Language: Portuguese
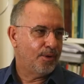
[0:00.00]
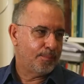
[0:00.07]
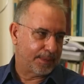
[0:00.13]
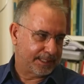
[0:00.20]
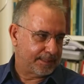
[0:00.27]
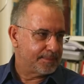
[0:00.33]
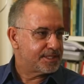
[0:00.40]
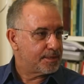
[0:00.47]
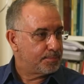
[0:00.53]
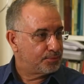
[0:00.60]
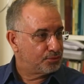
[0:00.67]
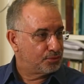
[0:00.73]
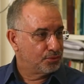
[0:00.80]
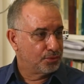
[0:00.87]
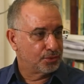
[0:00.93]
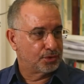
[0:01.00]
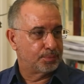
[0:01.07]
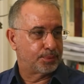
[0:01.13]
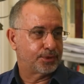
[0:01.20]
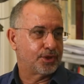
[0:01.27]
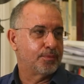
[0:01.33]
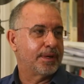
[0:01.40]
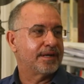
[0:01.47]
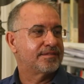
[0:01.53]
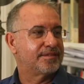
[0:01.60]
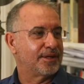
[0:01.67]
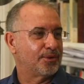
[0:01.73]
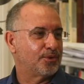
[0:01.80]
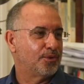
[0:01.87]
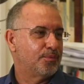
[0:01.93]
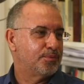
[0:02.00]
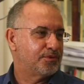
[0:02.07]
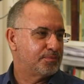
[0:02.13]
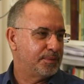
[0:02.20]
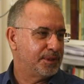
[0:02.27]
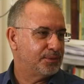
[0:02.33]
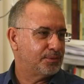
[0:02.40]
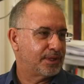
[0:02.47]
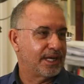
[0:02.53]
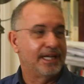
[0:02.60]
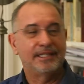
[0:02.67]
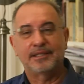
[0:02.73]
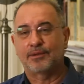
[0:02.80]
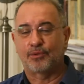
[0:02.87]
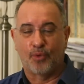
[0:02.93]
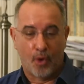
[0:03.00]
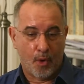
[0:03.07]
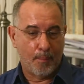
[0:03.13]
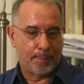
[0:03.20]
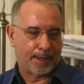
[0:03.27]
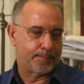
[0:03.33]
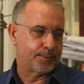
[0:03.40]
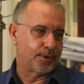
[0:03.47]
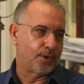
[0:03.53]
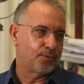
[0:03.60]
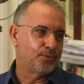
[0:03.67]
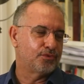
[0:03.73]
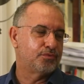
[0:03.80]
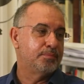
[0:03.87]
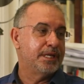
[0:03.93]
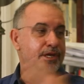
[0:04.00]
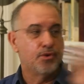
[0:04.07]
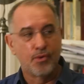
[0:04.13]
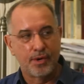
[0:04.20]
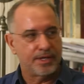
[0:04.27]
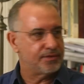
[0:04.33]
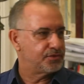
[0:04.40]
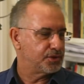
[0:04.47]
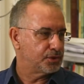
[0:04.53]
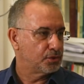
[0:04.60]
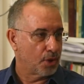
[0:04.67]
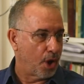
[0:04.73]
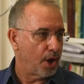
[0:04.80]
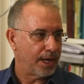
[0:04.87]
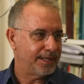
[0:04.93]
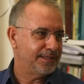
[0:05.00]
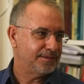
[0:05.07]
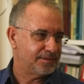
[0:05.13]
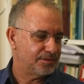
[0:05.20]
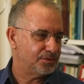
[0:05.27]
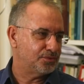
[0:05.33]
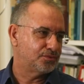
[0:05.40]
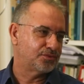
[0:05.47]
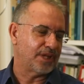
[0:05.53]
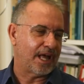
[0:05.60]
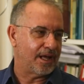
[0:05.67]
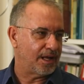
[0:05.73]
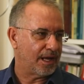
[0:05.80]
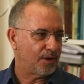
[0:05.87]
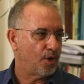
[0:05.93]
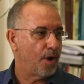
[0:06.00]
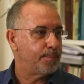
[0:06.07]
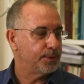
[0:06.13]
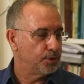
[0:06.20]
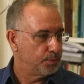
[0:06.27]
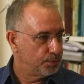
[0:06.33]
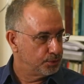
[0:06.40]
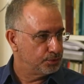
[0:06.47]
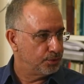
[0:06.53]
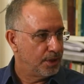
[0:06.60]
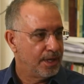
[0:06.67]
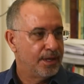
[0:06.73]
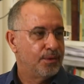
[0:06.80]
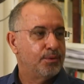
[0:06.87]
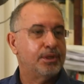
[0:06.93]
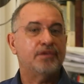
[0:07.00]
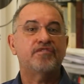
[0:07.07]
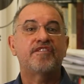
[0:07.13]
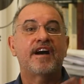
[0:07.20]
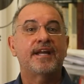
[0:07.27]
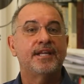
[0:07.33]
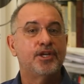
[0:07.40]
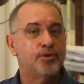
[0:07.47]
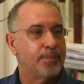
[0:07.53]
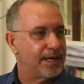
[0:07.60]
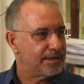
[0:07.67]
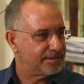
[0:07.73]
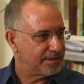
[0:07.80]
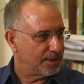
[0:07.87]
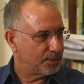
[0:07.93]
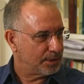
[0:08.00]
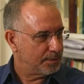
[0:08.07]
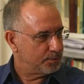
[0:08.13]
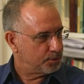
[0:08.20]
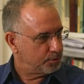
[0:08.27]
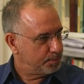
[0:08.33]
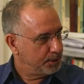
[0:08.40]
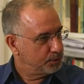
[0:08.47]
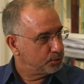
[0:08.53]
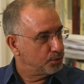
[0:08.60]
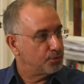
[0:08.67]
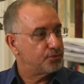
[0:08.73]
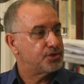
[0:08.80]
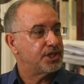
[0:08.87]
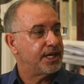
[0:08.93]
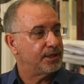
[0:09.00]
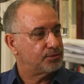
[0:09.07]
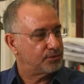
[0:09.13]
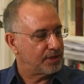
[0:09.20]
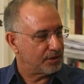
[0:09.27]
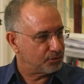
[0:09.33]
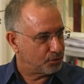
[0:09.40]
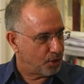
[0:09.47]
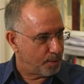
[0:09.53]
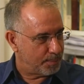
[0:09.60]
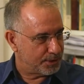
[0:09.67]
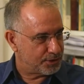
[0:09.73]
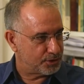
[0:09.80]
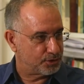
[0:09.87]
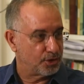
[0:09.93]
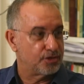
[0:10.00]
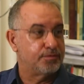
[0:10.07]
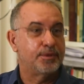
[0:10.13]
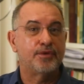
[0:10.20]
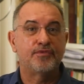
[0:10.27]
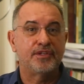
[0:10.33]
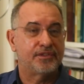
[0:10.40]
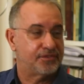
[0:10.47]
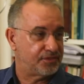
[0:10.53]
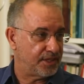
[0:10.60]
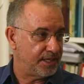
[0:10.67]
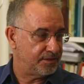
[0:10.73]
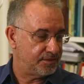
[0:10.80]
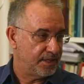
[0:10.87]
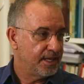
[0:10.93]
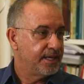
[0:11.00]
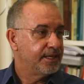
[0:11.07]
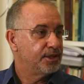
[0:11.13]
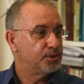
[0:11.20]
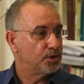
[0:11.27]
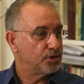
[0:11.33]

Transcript: É completamente absurdo, porque o Marcelo Campos Pinto compra por alguns milhões de dólares os, a, a, Copa do Mundo. O que faria o Marcelo Campos Pinto com os direitos das Copas de 2026 e